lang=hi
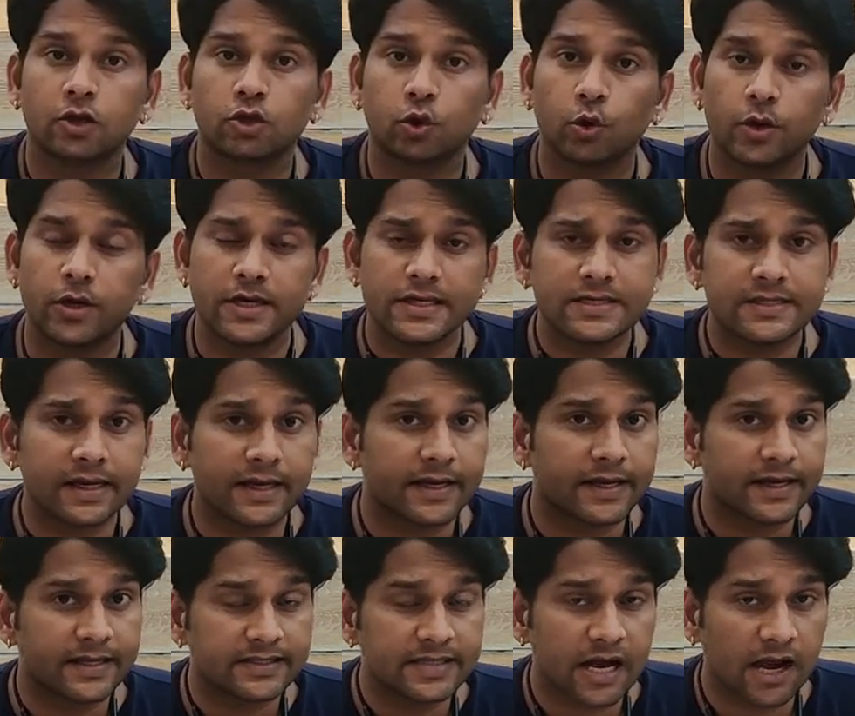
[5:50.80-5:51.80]
तो इस
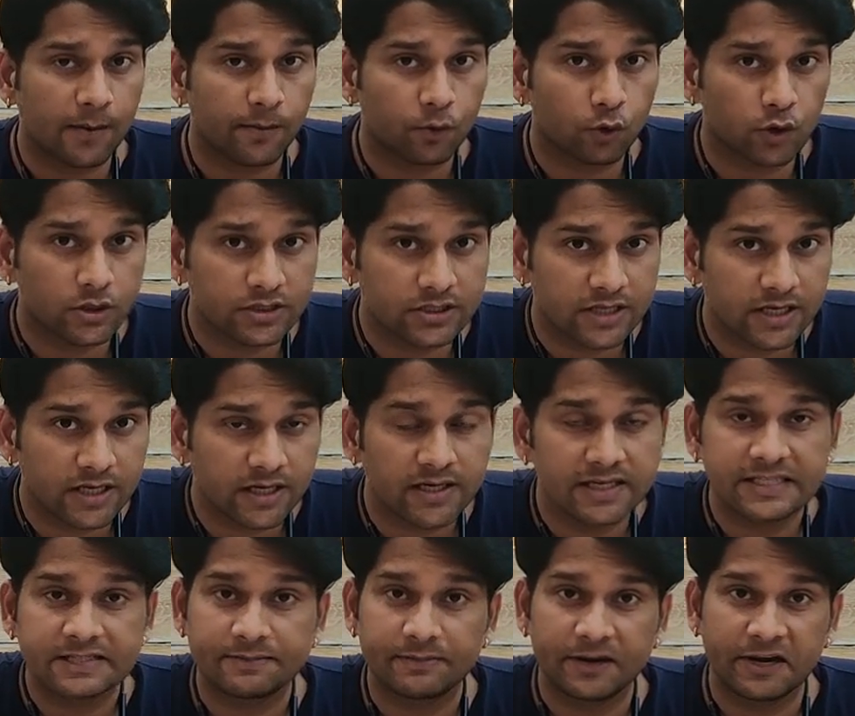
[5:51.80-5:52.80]
तरीके से आपको इसकी
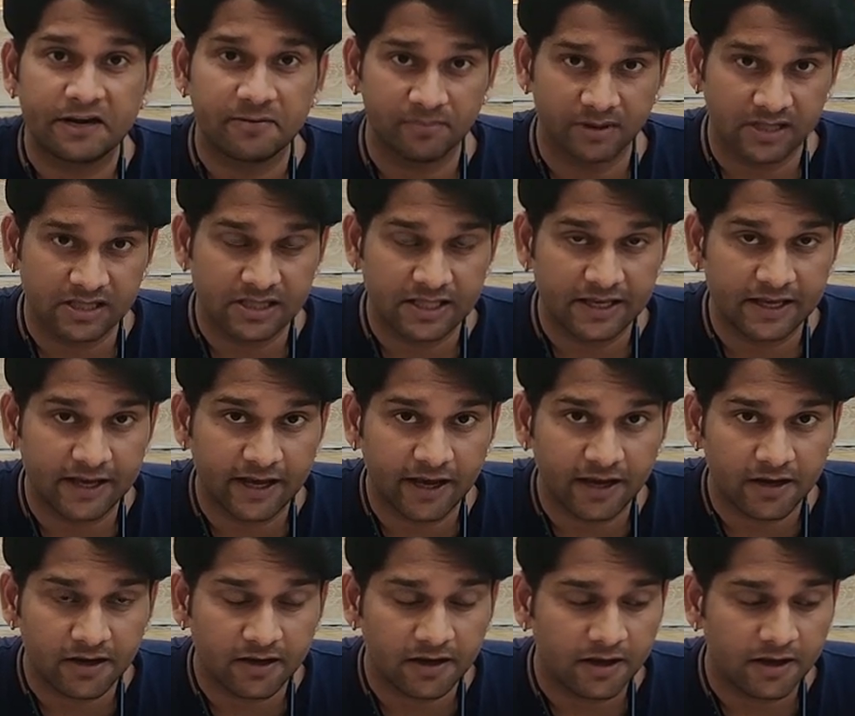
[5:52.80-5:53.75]
स्पीड मिलती है